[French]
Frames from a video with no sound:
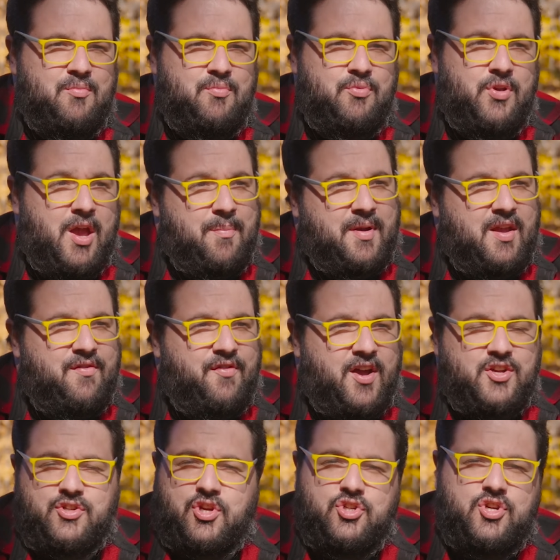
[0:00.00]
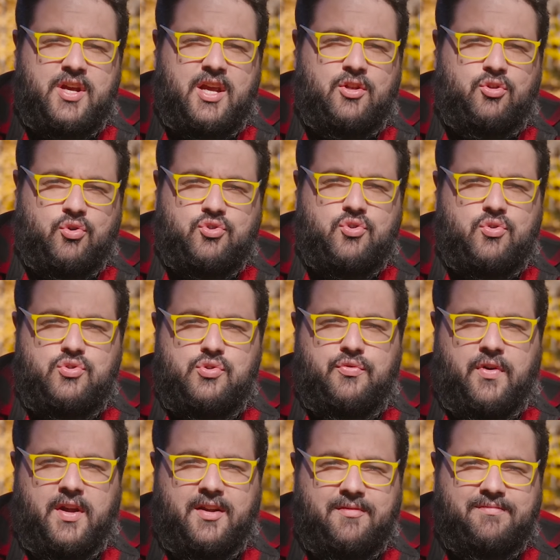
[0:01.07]
puis après faire ce que j'aurais toujours dû
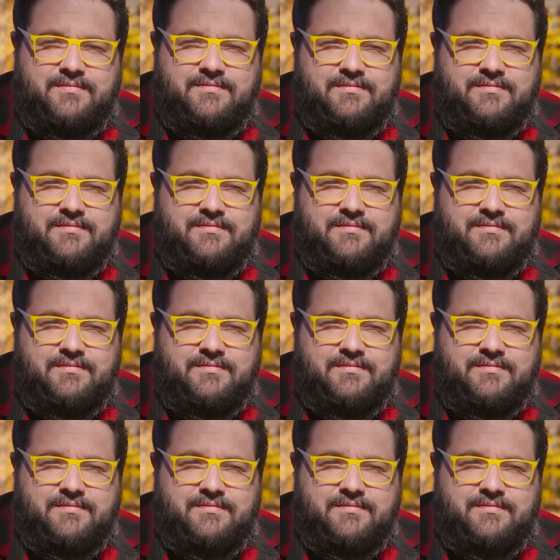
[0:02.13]
faire.